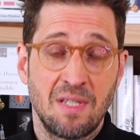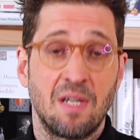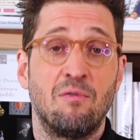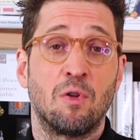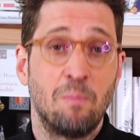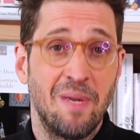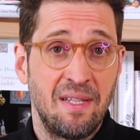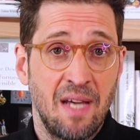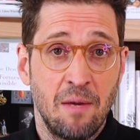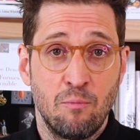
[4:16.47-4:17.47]
ainsi que votre
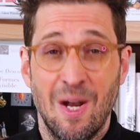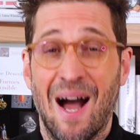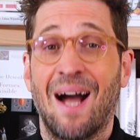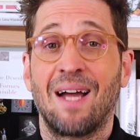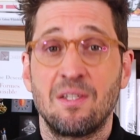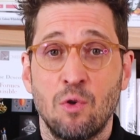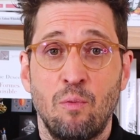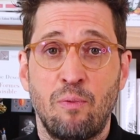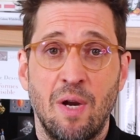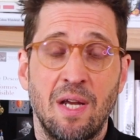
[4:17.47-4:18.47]
média et puis la raison pour